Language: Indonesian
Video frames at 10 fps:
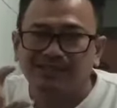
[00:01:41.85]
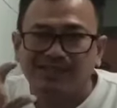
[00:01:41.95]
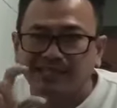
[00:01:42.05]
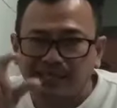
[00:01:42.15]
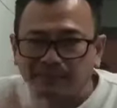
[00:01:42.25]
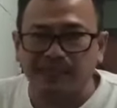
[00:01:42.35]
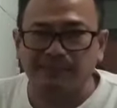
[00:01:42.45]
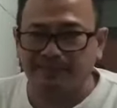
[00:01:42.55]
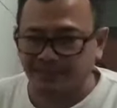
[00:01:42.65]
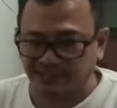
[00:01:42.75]
Dan yang paling
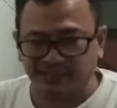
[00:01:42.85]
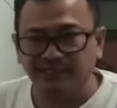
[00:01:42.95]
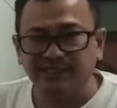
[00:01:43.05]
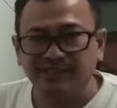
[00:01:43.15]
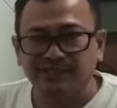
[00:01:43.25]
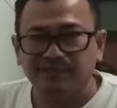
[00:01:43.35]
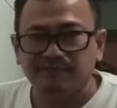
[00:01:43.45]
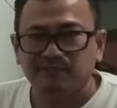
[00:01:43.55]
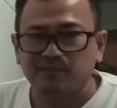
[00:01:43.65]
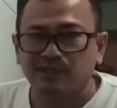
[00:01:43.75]
penting
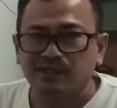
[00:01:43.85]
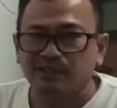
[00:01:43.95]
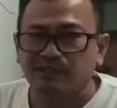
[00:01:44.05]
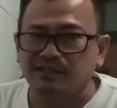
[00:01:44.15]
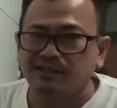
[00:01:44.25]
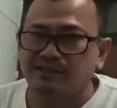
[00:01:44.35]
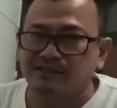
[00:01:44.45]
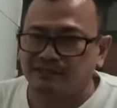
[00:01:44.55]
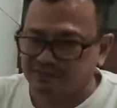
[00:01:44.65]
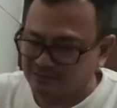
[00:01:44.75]

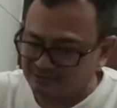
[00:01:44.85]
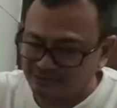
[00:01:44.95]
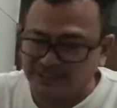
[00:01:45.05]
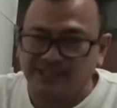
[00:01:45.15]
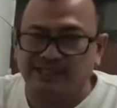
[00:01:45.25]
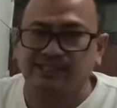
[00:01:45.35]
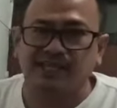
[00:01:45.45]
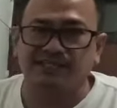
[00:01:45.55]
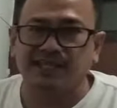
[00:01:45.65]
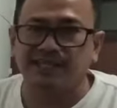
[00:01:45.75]
uh,
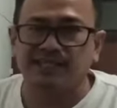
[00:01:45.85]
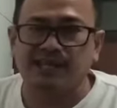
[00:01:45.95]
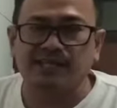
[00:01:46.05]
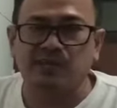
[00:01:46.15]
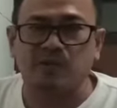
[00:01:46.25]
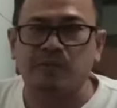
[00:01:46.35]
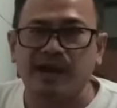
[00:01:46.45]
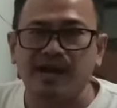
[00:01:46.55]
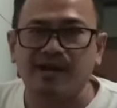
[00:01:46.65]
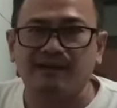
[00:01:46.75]
identitasnya tidak
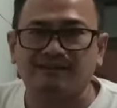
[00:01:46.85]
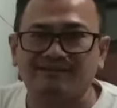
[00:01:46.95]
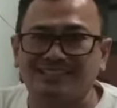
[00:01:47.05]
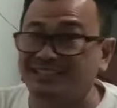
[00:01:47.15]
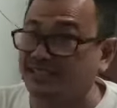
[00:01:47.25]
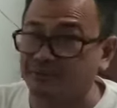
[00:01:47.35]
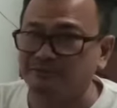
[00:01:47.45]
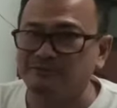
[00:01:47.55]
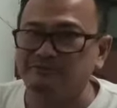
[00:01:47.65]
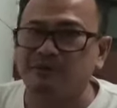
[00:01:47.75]
dirubah di situ
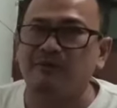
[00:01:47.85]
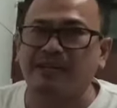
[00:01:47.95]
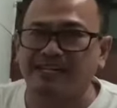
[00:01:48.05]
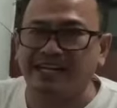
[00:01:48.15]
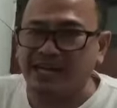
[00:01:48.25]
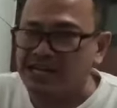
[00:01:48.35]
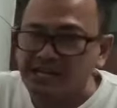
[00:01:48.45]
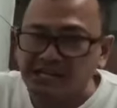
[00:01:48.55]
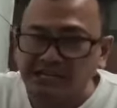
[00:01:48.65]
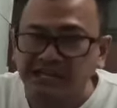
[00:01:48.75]
bahwa ini
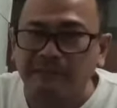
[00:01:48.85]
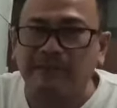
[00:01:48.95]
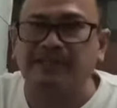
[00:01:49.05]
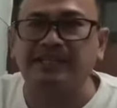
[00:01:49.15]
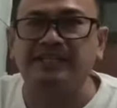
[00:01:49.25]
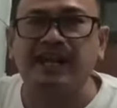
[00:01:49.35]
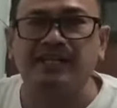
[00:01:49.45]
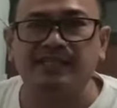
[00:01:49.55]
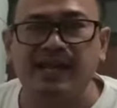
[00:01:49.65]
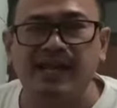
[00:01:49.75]
IG
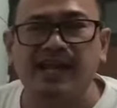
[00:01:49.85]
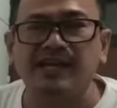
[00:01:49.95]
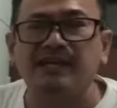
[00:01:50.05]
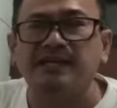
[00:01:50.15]
P3-nya,